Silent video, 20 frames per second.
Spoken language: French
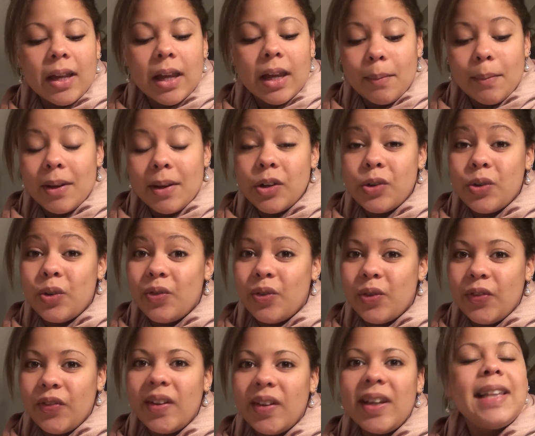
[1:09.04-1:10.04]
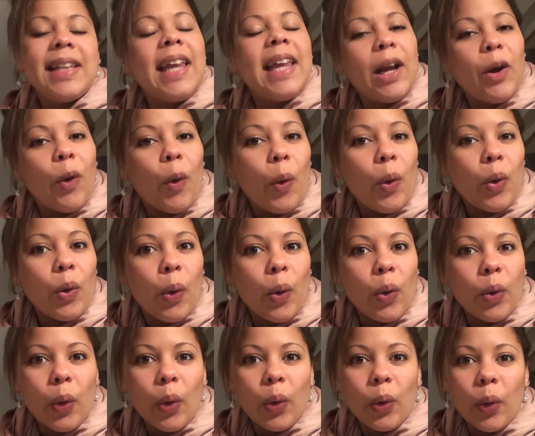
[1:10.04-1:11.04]
et ben je vous fais des gros gros
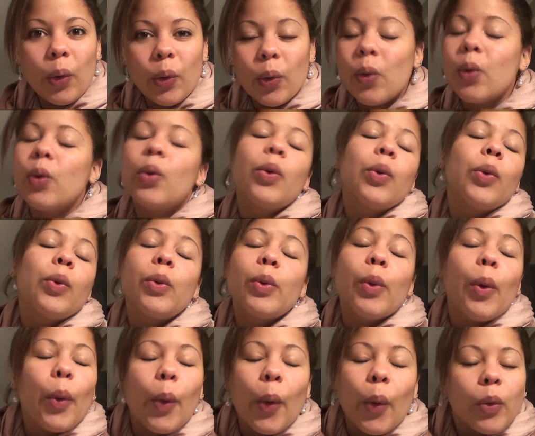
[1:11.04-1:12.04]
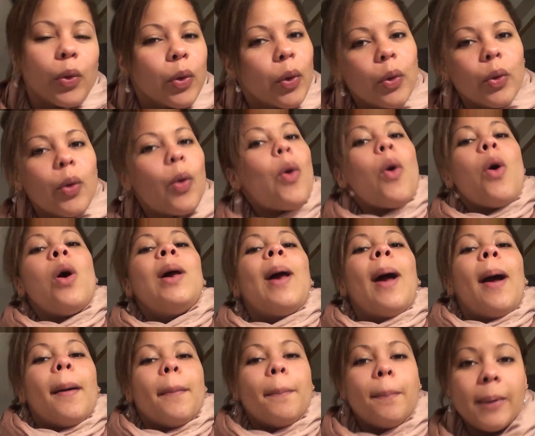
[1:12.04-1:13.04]
gros gros gros gros gros gros gros gros gros
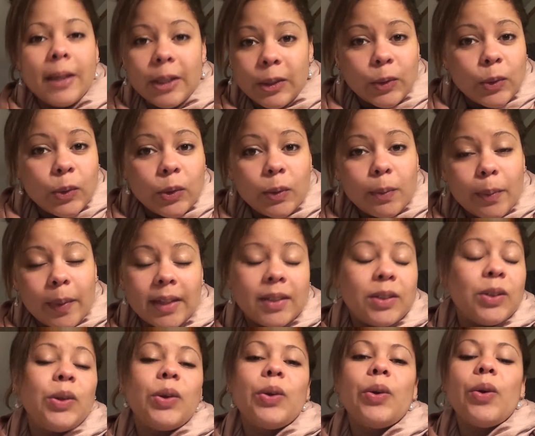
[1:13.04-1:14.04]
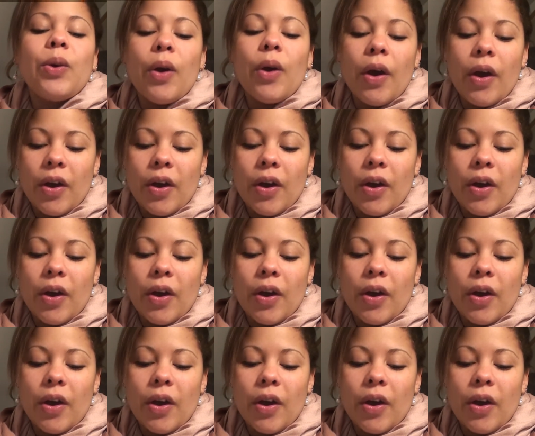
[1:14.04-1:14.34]
bisous parce que